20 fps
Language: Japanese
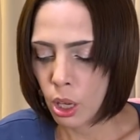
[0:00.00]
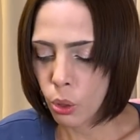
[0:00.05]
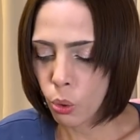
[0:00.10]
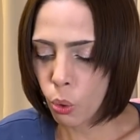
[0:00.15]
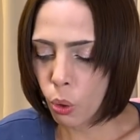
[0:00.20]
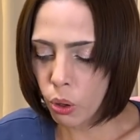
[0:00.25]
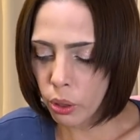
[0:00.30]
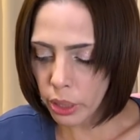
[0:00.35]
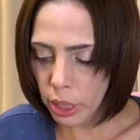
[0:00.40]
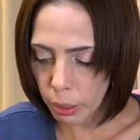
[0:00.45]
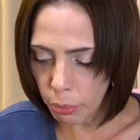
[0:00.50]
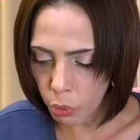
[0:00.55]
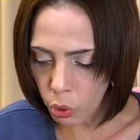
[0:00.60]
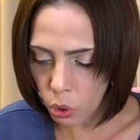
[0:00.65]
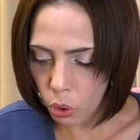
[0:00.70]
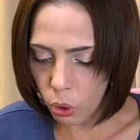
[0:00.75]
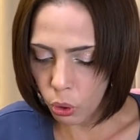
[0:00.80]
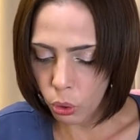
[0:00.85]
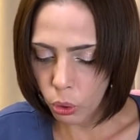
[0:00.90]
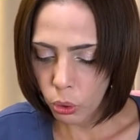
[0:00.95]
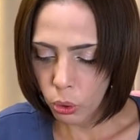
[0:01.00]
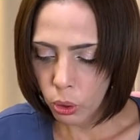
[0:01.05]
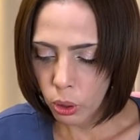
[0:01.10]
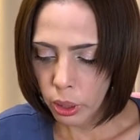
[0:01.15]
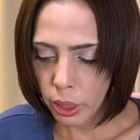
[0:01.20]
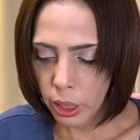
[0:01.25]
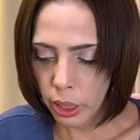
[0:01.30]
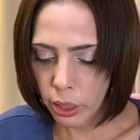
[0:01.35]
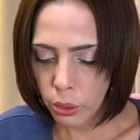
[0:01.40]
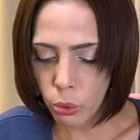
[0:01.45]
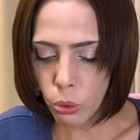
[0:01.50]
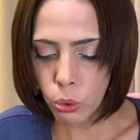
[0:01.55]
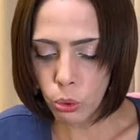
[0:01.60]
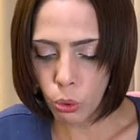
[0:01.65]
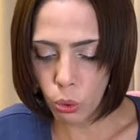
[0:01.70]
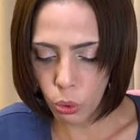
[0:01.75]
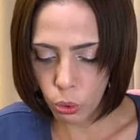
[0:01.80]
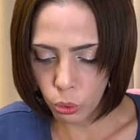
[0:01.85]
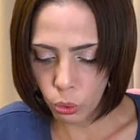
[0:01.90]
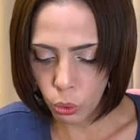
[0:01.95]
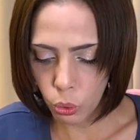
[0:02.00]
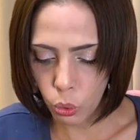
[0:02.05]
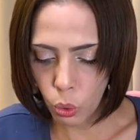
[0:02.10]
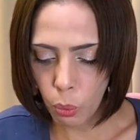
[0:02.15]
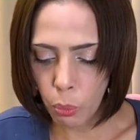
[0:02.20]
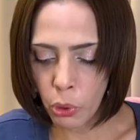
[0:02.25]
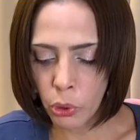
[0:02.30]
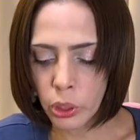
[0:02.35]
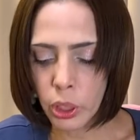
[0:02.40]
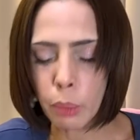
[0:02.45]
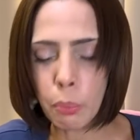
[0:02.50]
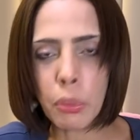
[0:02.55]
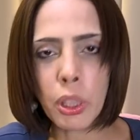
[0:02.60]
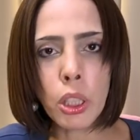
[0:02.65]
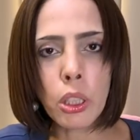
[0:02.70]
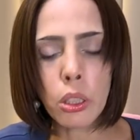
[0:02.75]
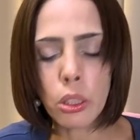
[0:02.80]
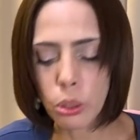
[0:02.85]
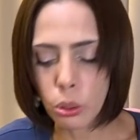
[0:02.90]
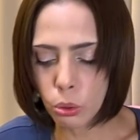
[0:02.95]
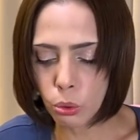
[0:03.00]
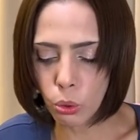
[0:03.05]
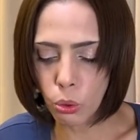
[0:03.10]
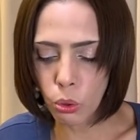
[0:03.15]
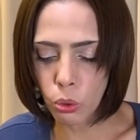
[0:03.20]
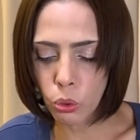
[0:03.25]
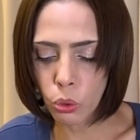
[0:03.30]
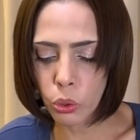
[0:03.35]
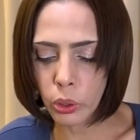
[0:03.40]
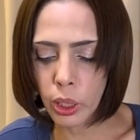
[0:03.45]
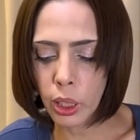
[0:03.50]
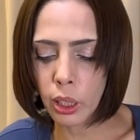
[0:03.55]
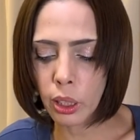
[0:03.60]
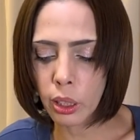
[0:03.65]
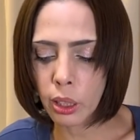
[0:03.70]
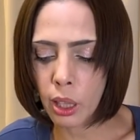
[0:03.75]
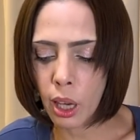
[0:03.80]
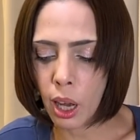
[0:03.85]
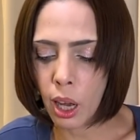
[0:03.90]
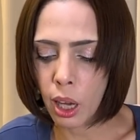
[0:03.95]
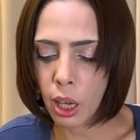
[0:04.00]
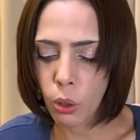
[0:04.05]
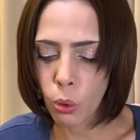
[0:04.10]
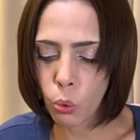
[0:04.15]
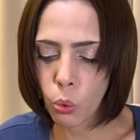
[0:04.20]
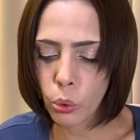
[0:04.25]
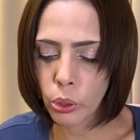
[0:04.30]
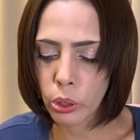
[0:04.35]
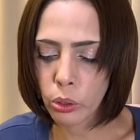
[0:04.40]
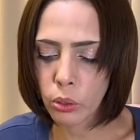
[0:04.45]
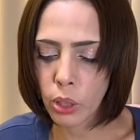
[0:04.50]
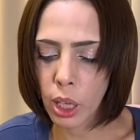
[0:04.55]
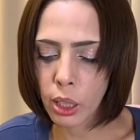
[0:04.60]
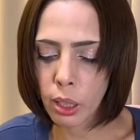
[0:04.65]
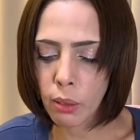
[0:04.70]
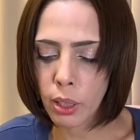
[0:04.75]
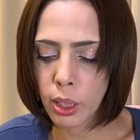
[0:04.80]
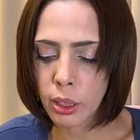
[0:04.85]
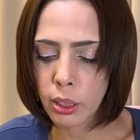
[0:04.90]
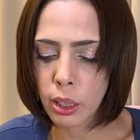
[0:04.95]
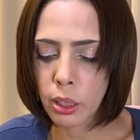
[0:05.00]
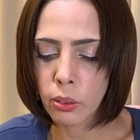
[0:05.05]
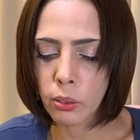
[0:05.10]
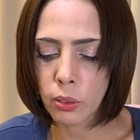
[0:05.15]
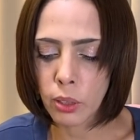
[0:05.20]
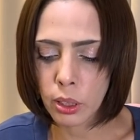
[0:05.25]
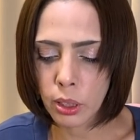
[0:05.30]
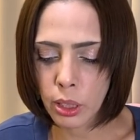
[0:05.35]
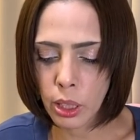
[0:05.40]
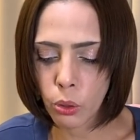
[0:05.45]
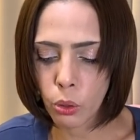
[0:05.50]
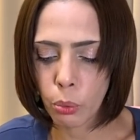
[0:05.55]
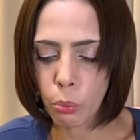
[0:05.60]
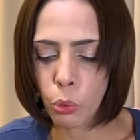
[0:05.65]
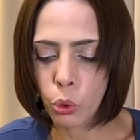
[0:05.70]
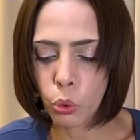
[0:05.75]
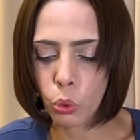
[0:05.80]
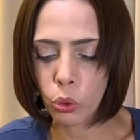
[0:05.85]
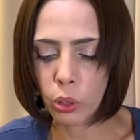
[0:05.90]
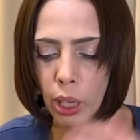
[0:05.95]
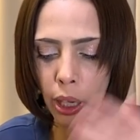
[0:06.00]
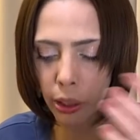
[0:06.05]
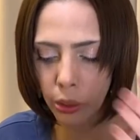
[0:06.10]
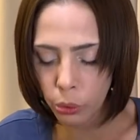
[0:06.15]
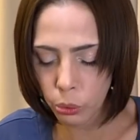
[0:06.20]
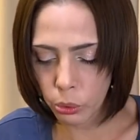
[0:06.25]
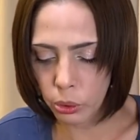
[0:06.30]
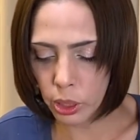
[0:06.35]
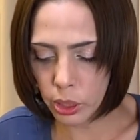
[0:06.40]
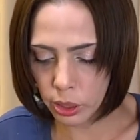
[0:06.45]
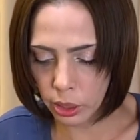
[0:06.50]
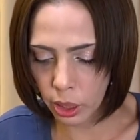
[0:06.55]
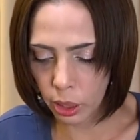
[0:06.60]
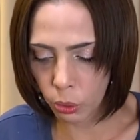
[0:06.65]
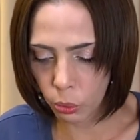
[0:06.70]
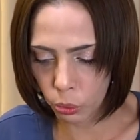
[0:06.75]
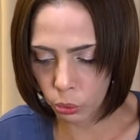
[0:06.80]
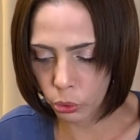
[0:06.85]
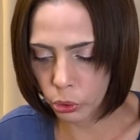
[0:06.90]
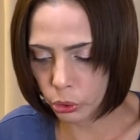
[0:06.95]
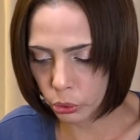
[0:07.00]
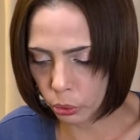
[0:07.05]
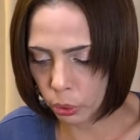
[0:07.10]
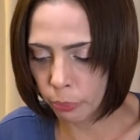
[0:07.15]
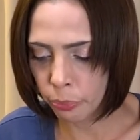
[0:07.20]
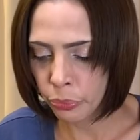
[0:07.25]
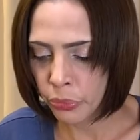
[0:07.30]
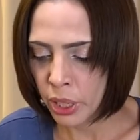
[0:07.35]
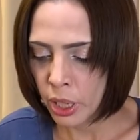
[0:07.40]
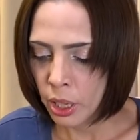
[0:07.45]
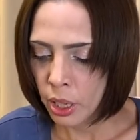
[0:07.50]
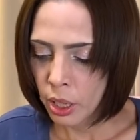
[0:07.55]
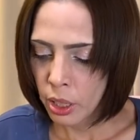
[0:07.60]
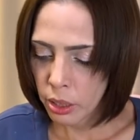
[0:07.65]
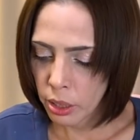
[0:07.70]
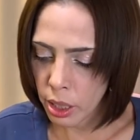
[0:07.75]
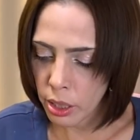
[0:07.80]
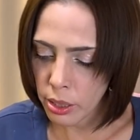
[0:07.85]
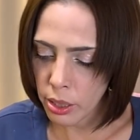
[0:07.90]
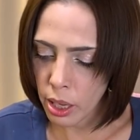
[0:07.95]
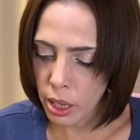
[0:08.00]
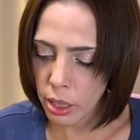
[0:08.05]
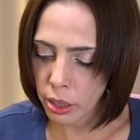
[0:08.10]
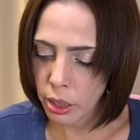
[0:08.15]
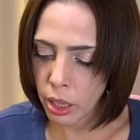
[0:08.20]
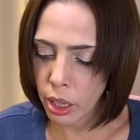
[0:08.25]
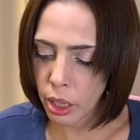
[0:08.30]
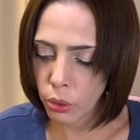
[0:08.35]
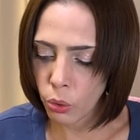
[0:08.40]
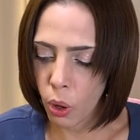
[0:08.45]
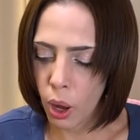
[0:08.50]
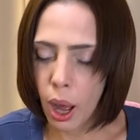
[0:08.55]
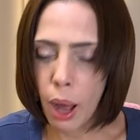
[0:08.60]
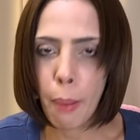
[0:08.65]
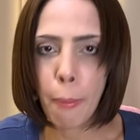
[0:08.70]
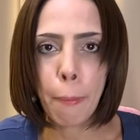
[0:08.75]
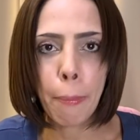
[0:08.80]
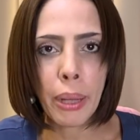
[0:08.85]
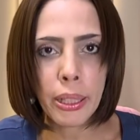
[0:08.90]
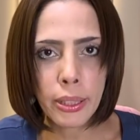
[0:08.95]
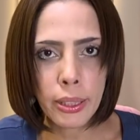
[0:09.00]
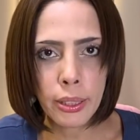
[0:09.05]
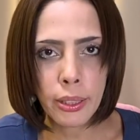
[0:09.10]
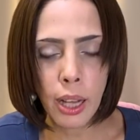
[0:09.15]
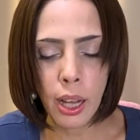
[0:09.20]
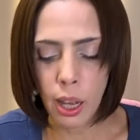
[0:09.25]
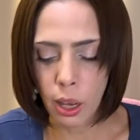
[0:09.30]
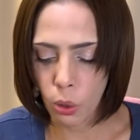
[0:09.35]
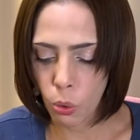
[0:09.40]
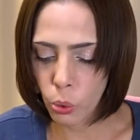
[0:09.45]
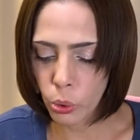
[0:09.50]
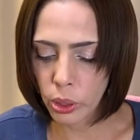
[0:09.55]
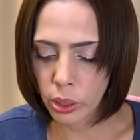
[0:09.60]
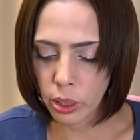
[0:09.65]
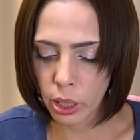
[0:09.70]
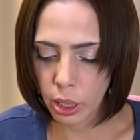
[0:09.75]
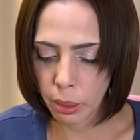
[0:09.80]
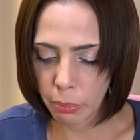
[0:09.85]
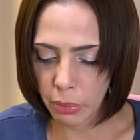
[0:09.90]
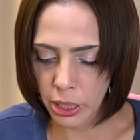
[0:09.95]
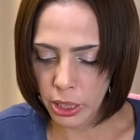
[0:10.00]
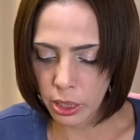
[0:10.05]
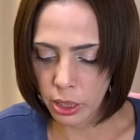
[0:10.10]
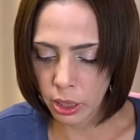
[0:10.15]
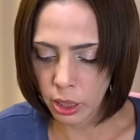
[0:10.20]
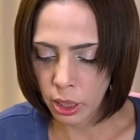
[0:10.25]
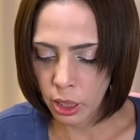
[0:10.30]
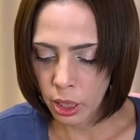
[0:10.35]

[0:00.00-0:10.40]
これも、与党の共に民主党の議員が大きく関わっているんですね。これ元代表ですから、この人。で、政権への反発が起きています。